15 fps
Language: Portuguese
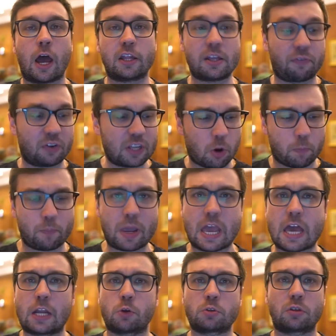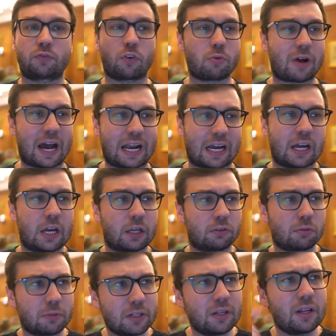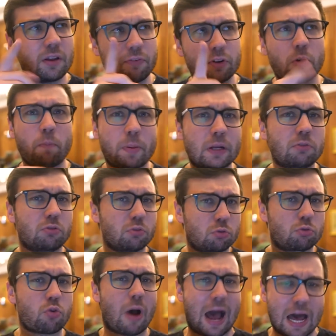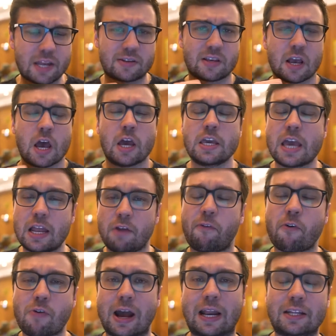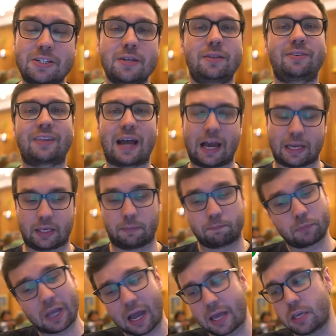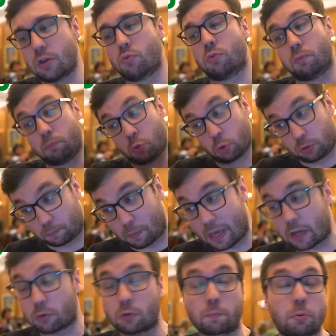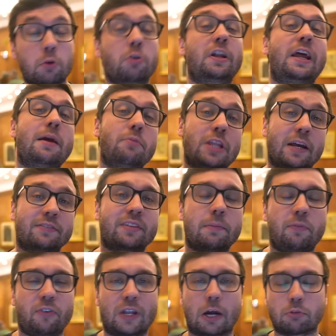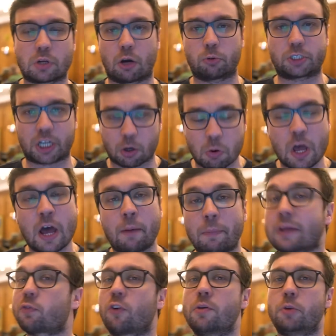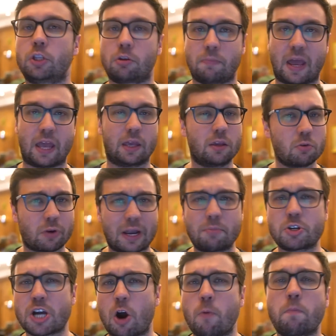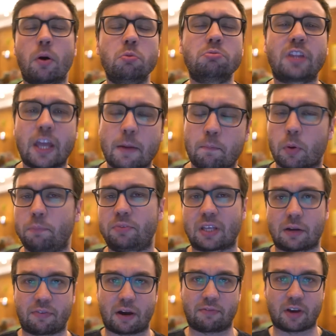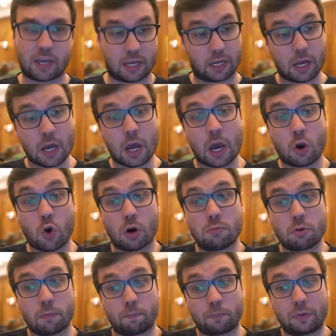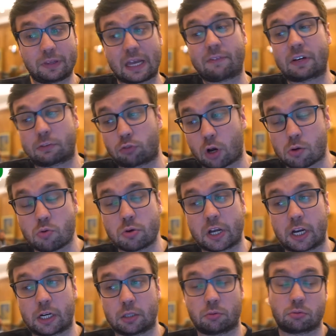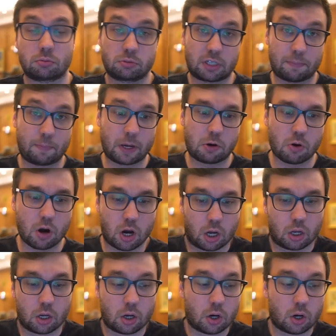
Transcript: eh, defendeu pênaltis, foi um cara. Se não me engano, ele defendeu o pênalti do Soares e ele foi um cara de destaque. Caiu nos pênaltis para o Grêmio na semifinal do Gauchão, mas foi muito bem. E o Grêmio já há um bom tempo observava estava ele. Como estava só com o Grando, Chapecó,